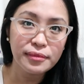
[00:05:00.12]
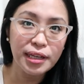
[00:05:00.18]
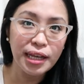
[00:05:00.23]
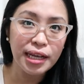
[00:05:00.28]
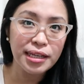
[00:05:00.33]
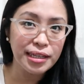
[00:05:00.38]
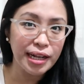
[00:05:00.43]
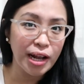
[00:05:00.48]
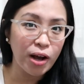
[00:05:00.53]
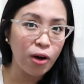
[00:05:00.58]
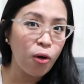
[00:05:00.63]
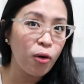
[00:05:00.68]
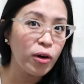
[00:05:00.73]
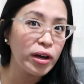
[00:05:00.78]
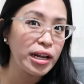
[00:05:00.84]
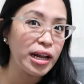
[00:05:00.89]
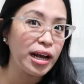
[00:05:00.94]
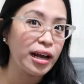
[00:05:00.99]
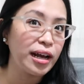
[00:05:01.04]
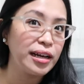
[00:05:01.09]
As in, ako,
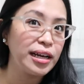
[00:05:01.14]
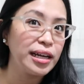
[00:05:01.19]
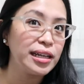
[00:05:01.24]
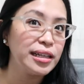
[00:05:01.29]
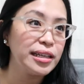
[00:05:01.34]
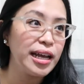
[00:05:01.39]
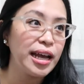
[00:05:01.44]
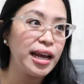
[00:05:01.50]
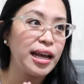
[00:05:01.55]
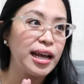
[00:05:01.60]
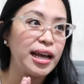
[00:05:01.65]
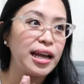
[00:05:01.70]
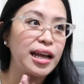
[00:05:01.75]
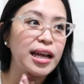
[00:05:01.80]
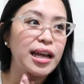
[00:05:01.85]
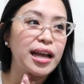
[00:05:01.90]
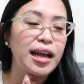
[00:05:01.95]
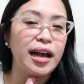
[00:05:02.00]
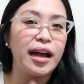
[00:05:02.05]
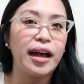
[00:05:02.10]
kinakagat niya.
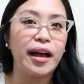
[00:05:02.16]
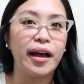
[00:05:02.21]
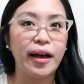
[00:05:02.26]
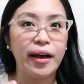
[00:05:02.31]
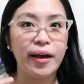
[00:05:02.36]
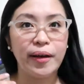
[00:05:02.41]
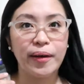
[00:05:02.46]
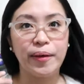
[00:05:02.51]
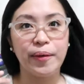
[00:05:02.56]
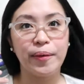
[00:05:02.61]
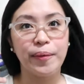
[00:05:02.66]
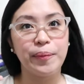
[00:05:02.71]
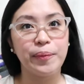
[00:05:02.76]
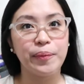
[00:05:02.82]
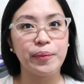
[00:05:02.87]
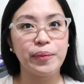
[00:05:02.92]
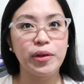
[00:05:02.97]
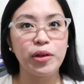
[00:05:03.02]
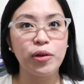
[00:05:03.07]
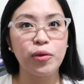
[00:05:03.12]

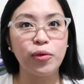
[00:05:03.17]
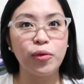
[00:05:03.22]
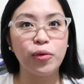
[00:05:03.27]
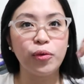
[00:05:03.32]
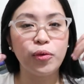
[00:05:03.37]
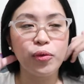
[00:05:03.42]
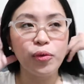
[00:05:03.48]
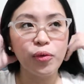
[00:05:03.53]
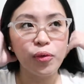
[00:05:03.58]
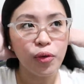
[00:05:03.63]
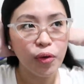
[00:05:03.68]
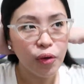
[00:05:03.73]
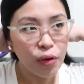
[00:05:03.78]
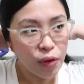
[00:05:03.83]
Um, yung